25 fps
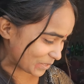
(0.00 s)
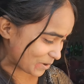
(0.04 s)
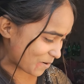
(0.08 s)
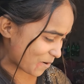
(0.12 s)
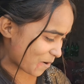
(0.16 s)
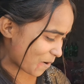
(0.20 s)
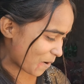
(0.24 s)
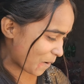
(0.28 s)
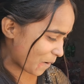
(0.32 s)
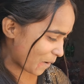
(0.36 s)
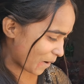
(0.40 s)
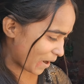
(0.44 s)

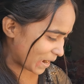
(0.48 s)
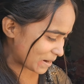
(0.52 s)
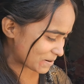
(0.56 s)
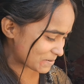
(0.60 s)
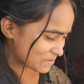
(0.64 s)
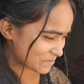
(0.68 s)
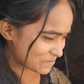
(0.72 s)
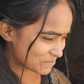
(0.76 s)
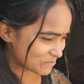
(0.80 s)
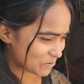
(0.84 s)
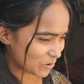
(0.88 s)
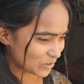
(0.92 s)
तो
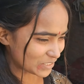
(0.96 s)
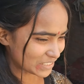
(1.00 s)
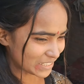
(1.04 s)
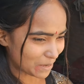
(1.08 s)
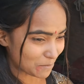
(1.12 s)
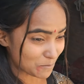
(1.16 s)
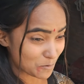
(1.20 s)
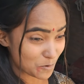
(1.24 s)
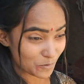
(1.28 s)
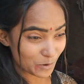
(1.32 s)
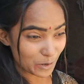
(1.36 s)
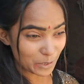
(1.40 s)
वो
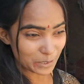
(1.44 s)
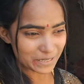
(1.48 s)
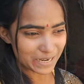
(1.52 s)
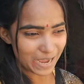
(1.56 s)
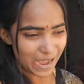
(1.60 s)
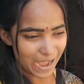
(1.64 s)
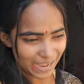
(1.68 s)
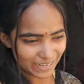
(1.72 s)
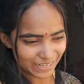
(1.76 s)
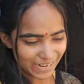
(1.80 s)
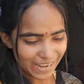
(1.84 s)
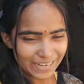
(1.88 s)
सब वो लोग
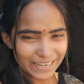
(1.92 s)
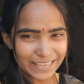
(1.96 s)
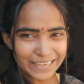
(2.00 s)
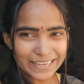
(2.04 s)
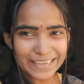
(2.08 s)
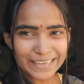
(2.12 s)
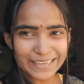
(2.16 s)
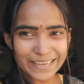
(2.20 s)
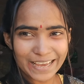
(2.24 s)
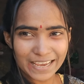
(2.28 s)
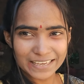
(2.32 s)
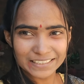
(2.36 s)
खाना
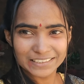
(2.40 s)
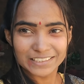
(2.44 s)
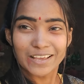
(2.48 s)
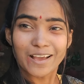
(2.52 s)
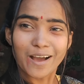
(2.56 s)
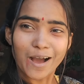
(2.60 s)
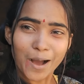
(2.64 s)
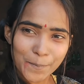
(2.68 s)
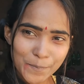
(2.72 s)
लेके आए थे